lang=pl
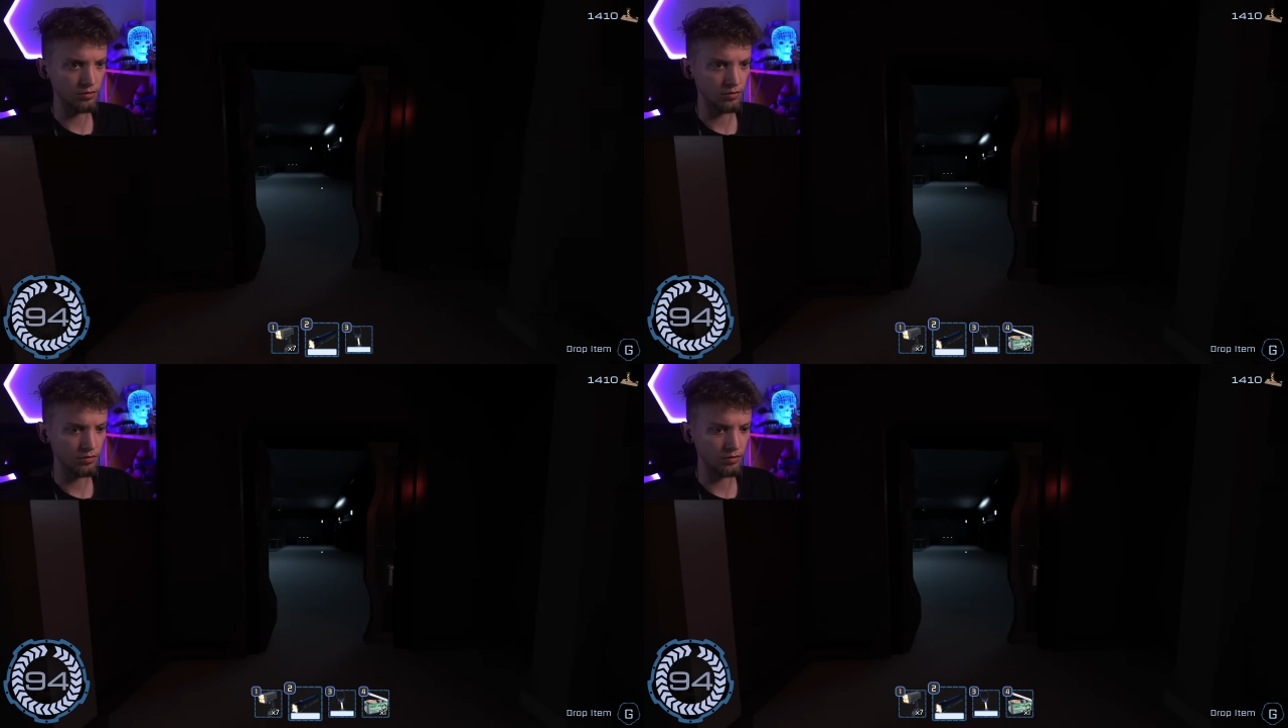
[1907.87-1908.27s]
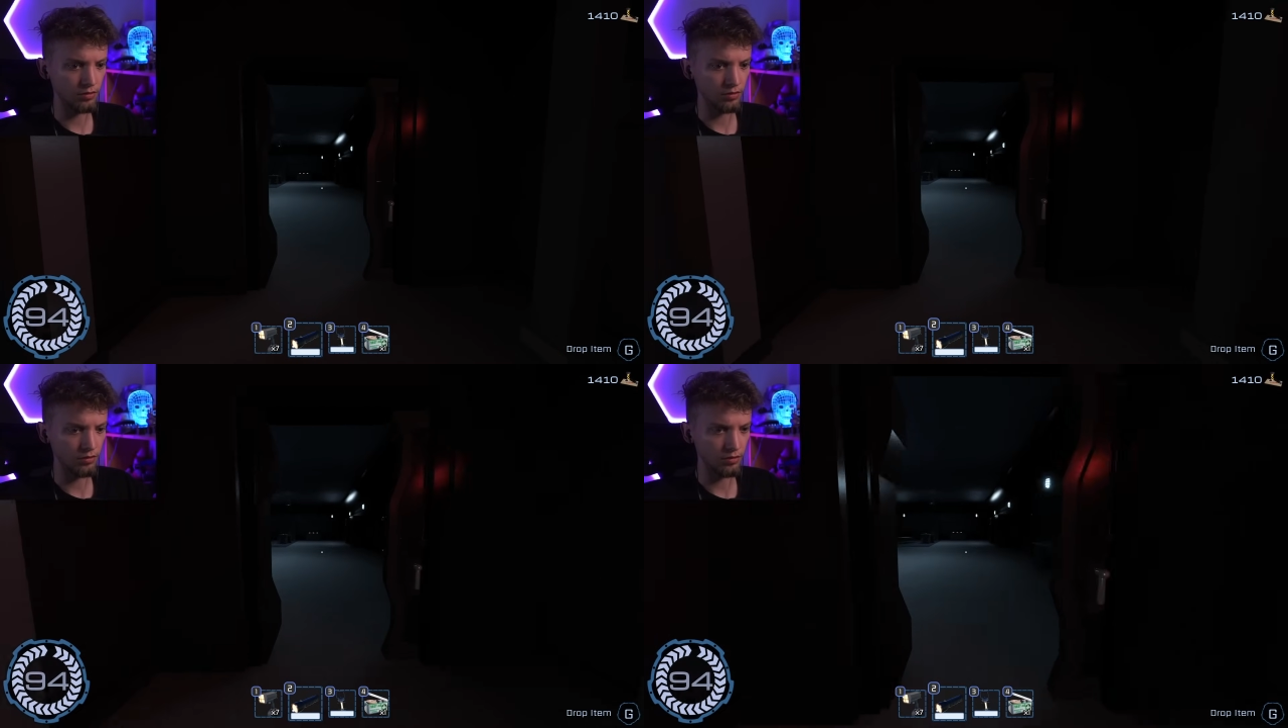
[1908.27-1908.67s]

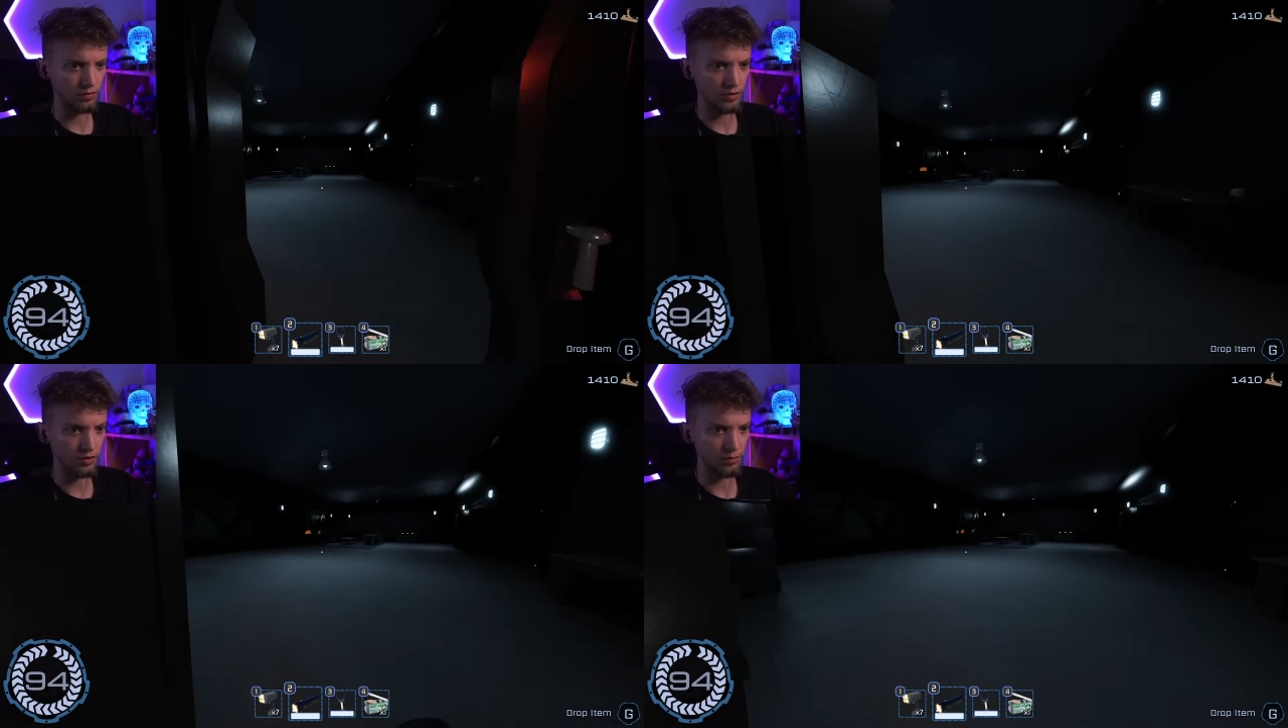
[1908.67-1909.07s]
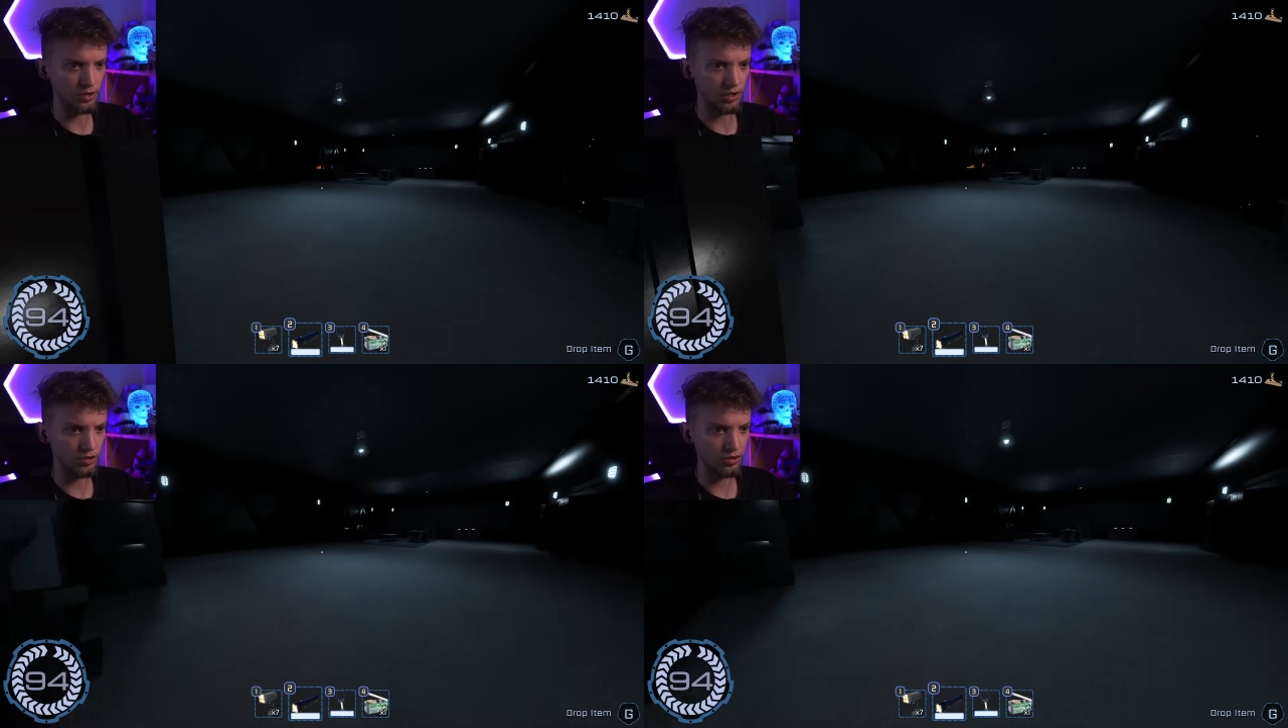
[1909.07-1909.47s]
Eee, a
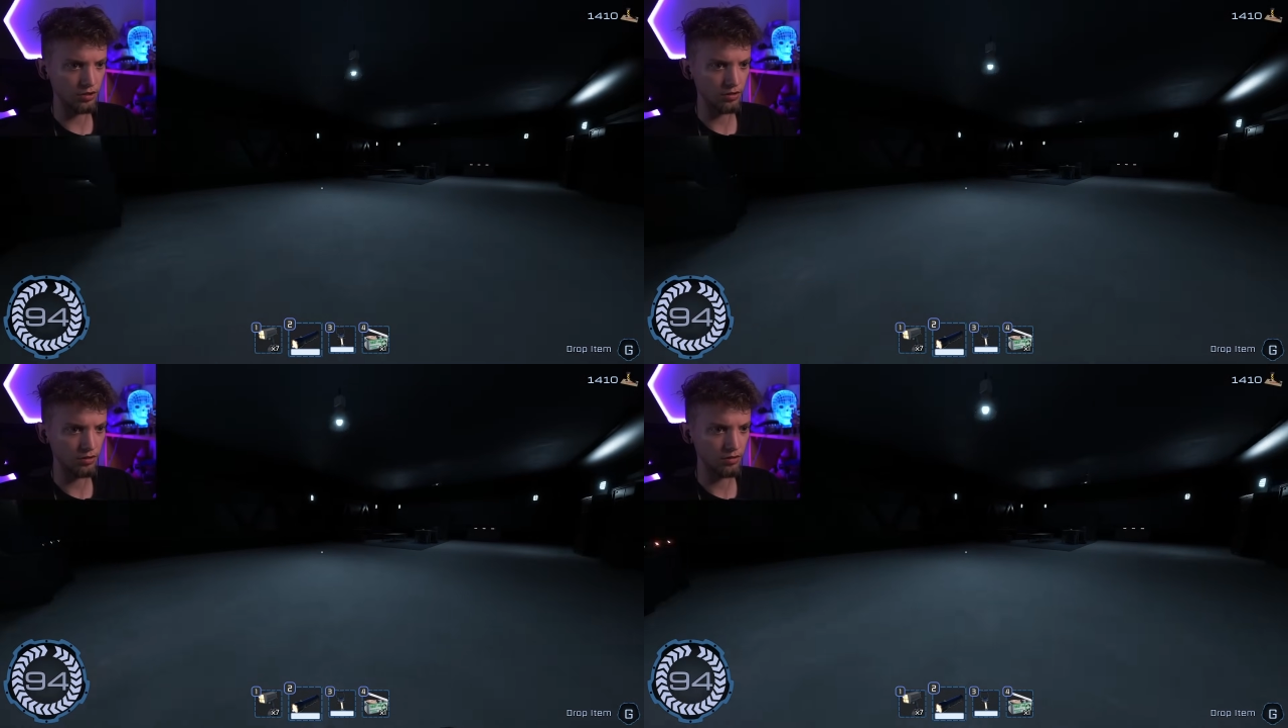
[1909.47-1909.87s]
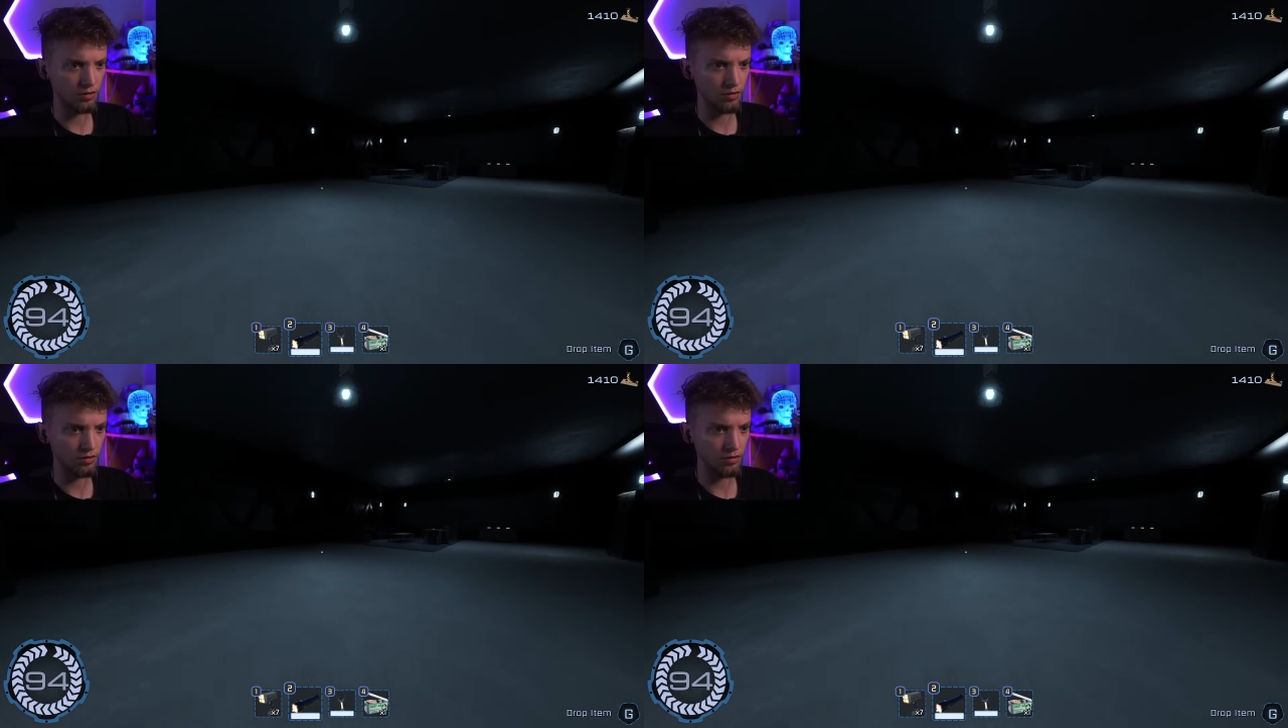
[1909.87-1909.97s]
faktycznie jest.